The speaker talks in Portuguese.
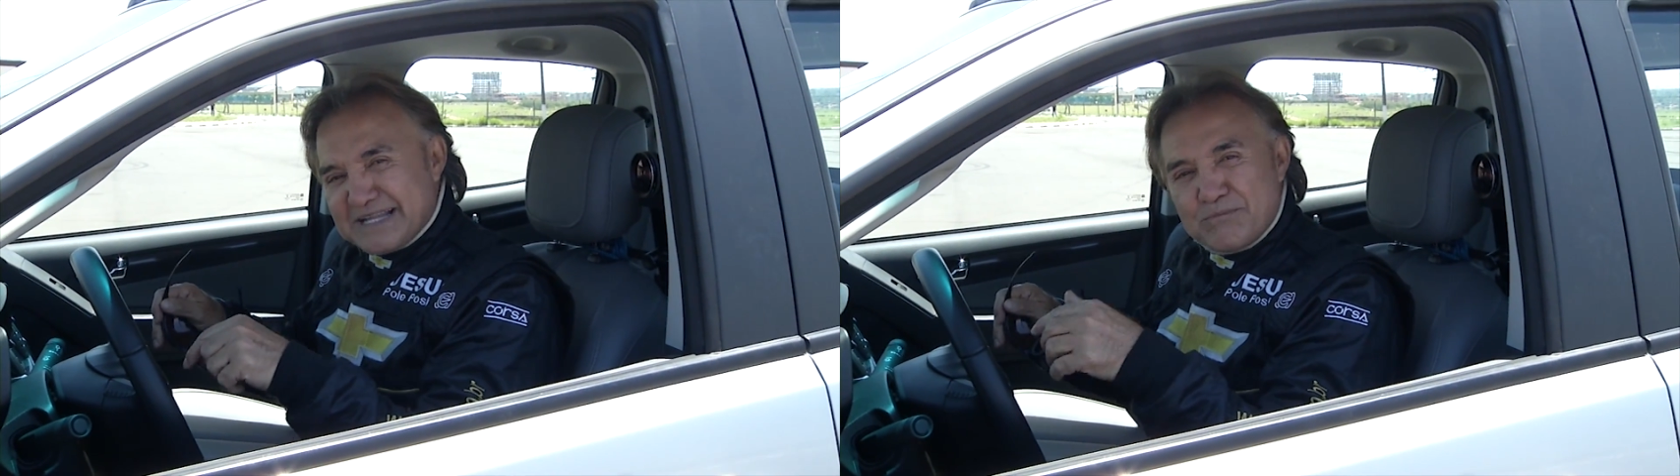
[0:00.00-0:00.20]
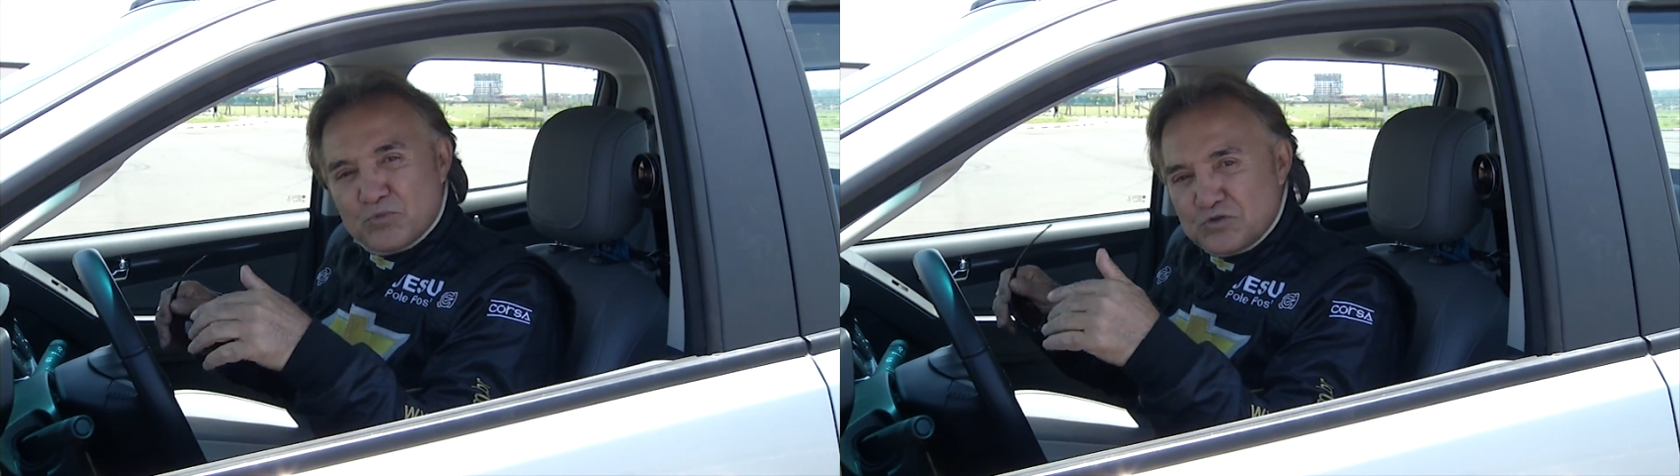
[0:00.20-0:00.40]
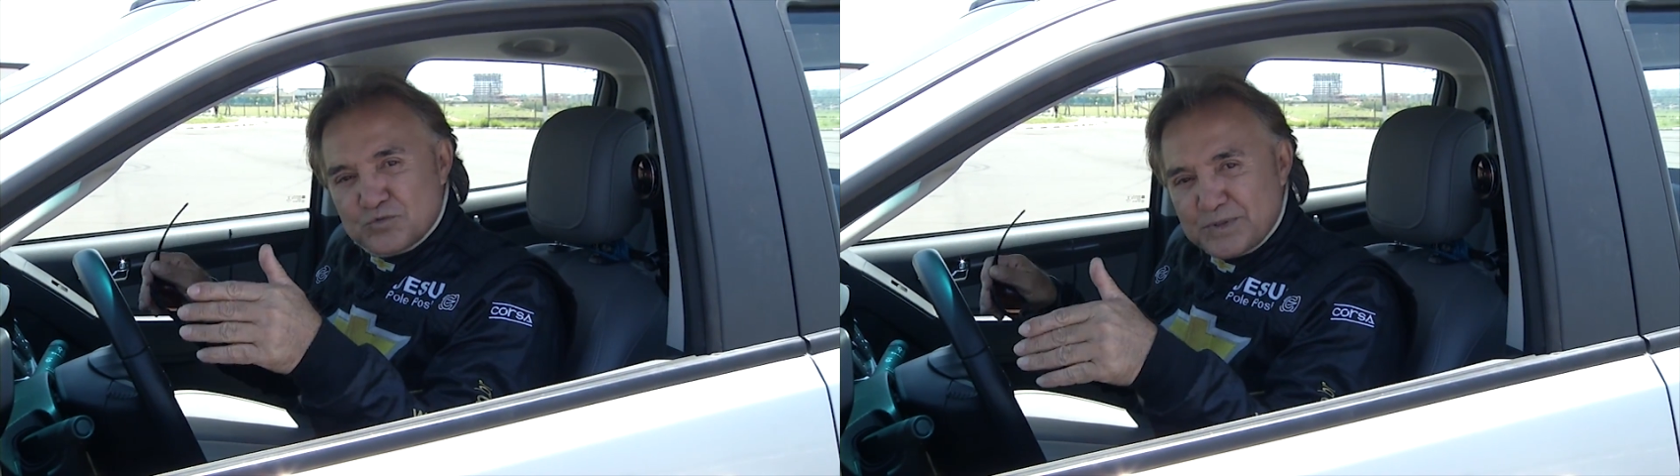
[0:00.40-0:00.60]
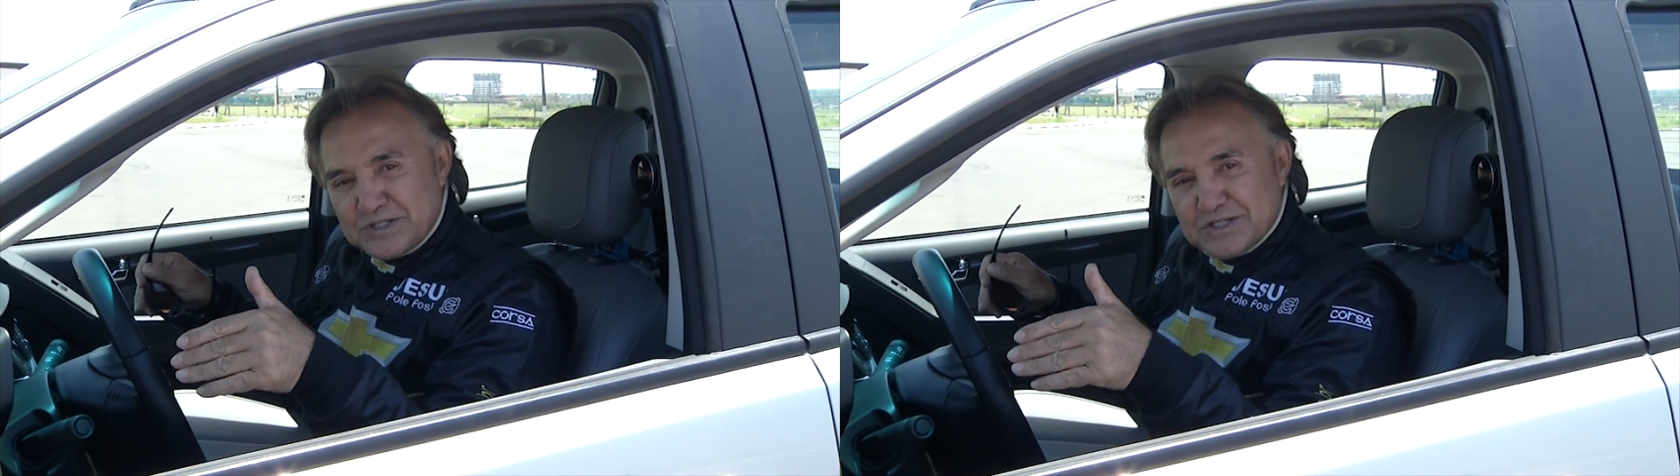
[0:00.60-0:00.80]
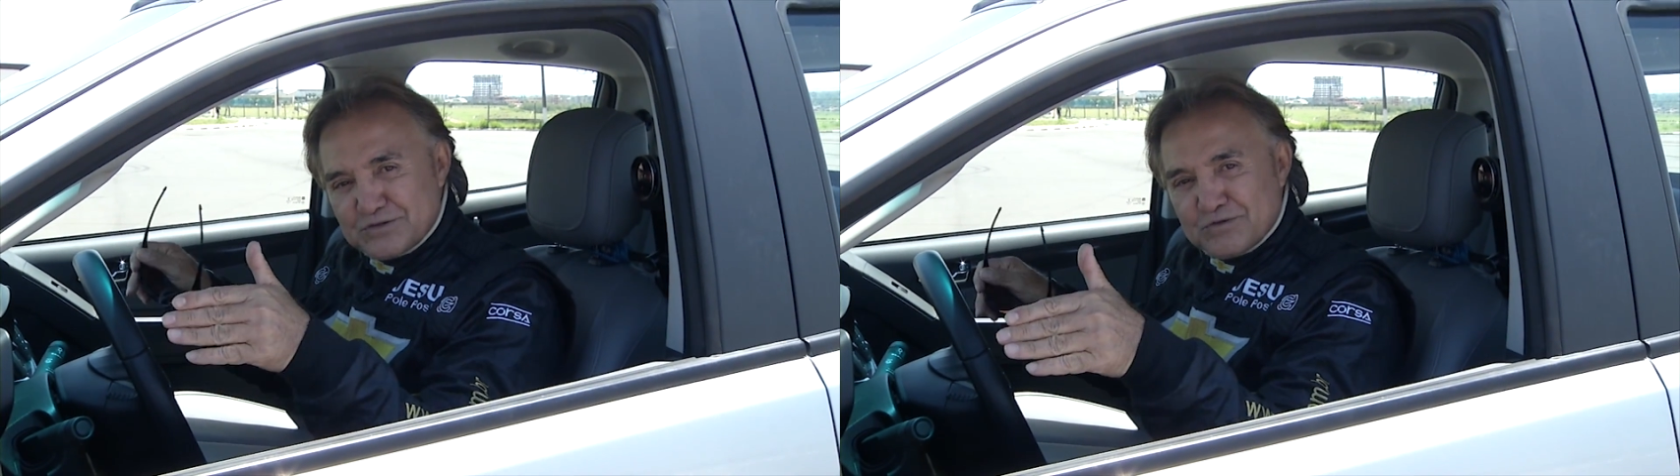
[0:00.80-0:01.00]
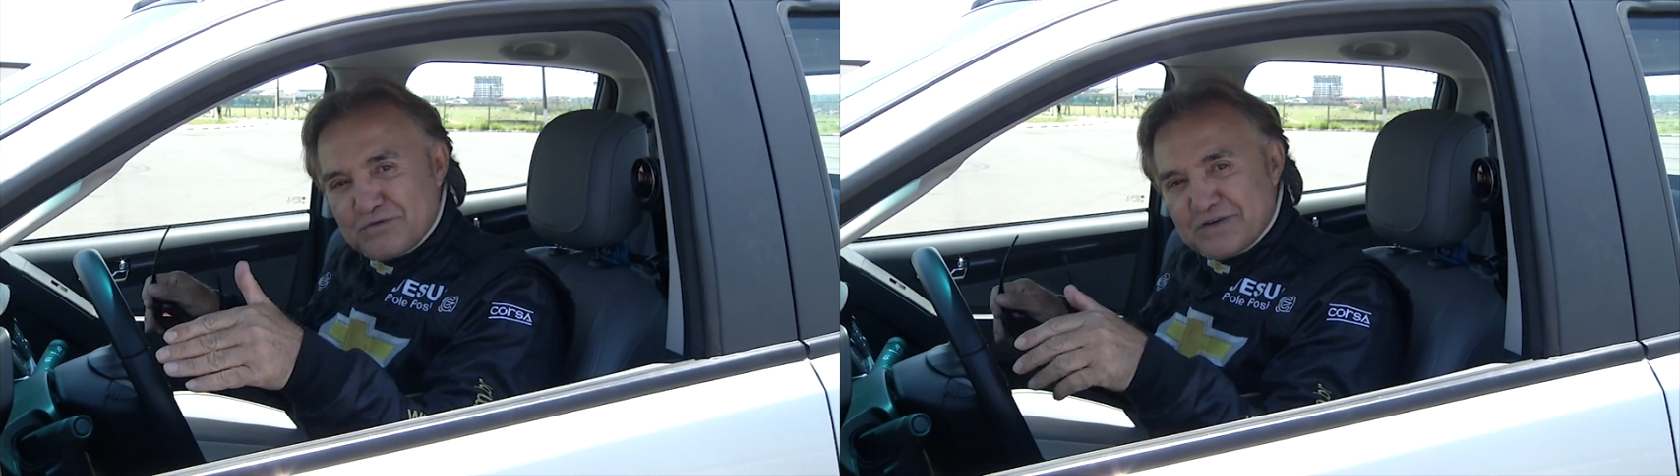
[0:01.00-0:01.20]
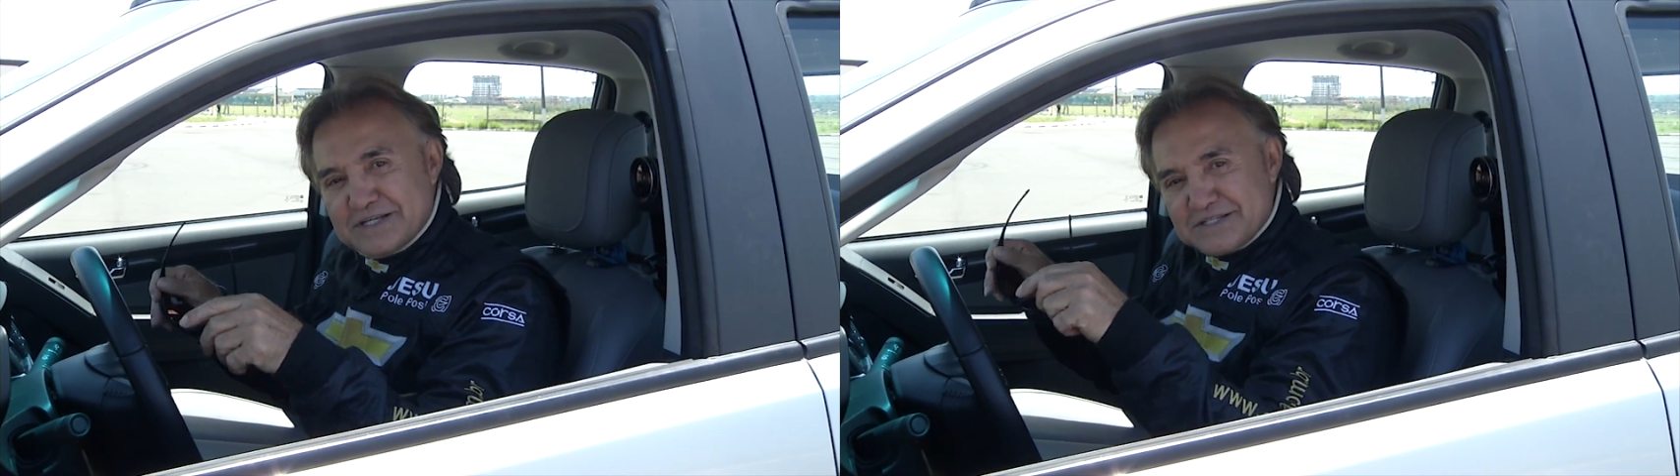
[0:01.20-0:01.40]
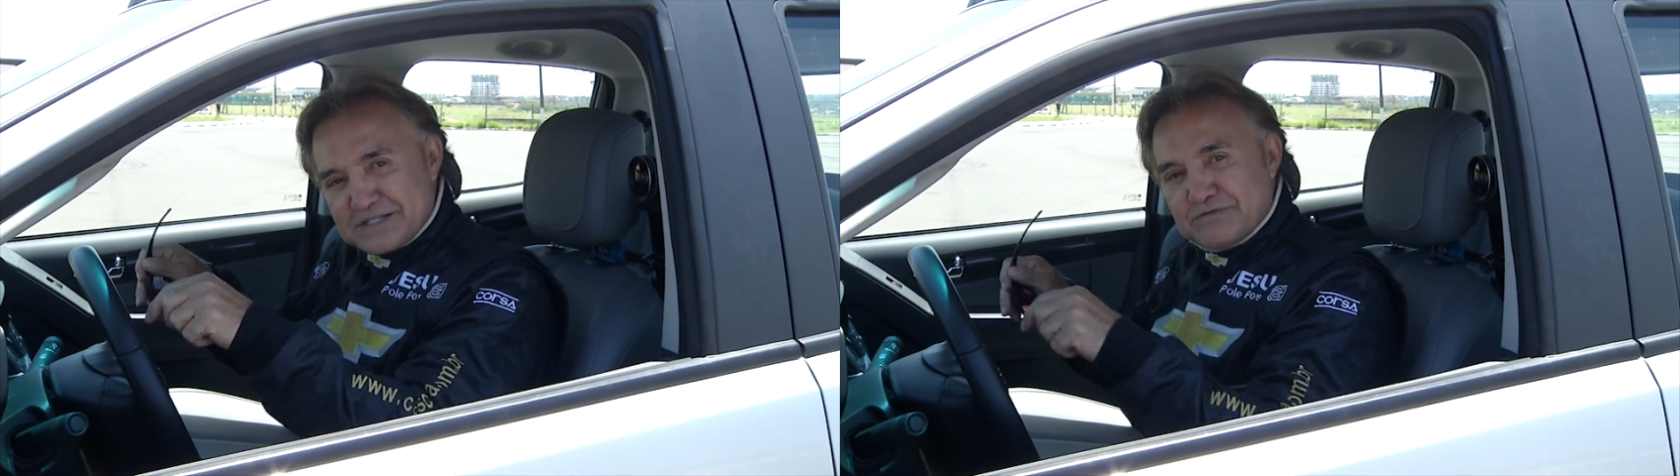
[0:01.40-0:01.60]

Tem muitos pedidos no Face,